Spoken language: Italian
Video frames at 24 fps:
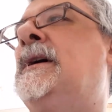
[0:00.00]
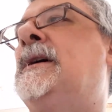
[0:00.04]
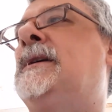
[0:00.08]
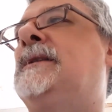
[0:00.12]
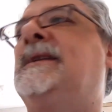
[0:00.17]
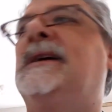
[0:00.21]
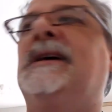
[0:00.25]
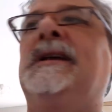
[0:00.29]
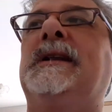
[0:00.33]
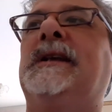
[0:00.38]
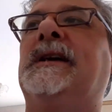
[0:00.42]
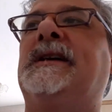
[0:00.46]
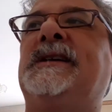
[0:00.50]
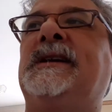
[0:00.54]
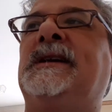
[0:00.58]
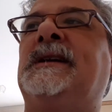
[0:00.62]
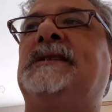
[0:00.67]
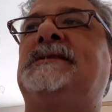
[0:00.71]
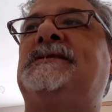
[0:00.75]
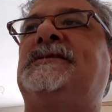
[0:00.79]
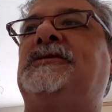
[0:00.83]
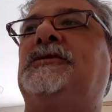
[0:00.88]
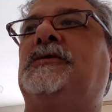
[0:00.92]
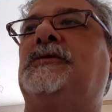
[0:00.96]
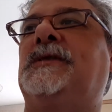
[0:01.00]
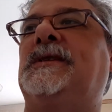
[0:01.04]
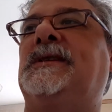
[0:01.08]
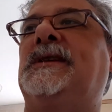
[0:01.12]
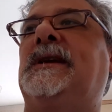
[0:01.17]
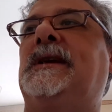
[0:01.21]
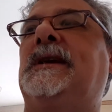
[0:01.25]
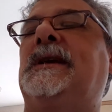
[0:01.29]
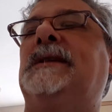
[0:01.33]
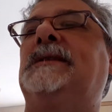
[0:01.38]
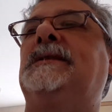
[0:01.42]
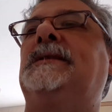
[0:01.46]
della relazione
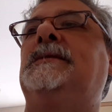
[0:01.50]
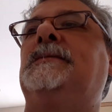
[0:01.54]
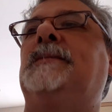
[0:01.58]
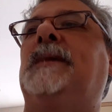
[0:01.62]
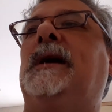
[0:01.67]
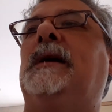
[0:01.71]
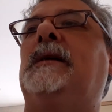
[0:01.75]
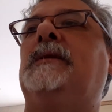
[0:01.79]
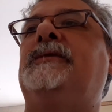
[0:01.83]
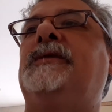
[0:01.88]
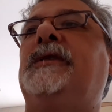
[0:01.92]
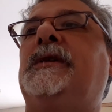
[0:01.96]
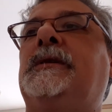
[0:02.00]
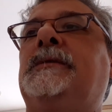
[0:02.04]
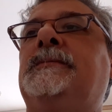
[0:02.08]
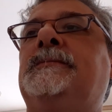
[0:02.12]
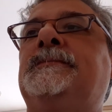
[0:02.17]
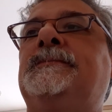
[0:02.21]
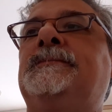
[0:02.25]
dell'antimafia.